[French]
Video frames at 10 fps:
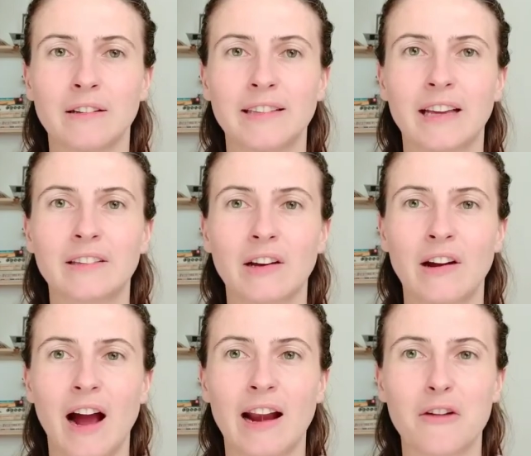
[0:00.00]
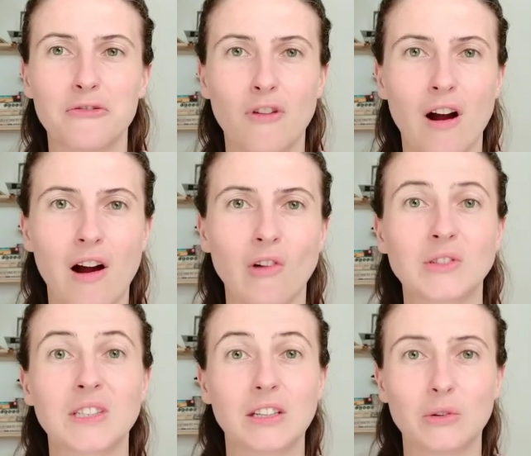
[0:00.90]
d'être à la fois en
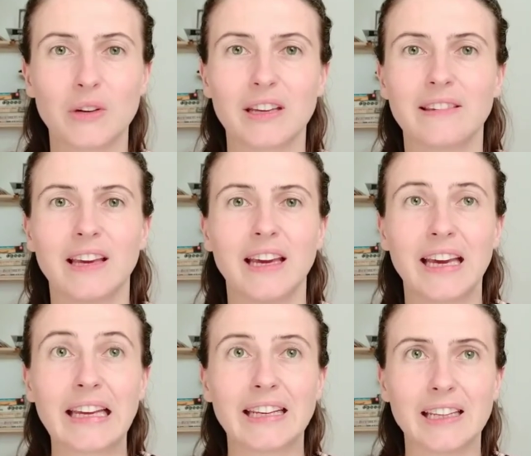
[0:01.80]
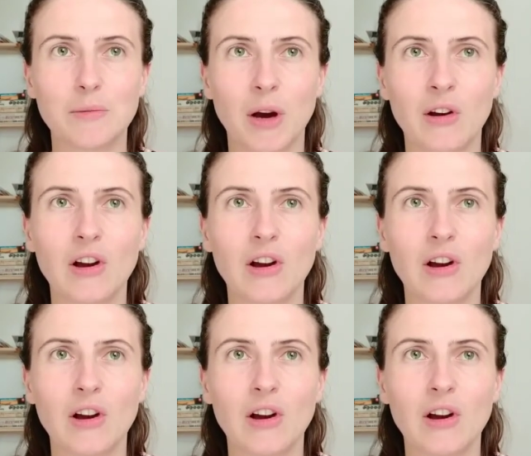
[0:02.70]
sécurité et libre,